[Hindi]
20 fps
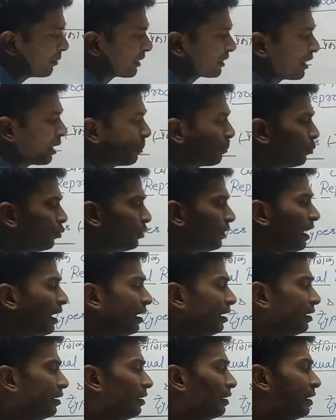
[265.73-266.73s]
मतलब
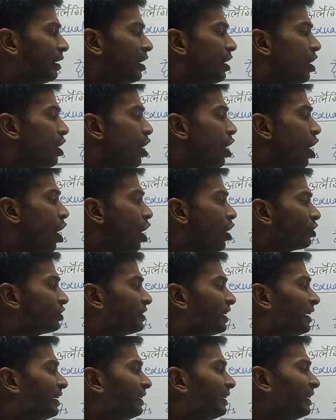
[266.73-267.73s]
पुनः और
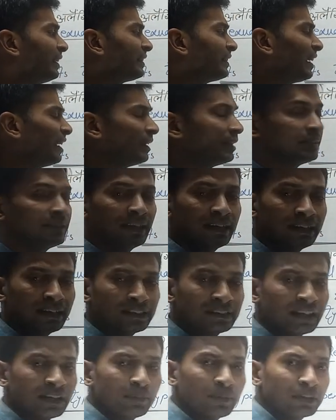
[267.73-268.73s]
जनरेशन
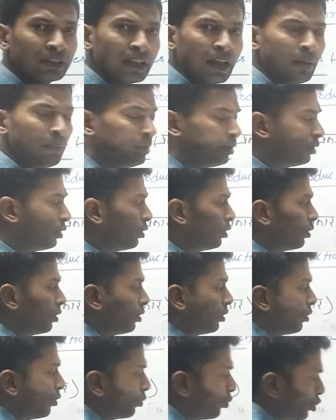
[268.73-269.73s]
जनरेशन
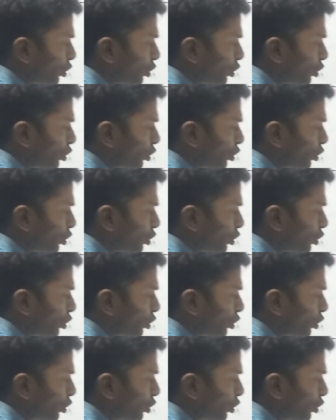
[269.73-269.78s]
मतलब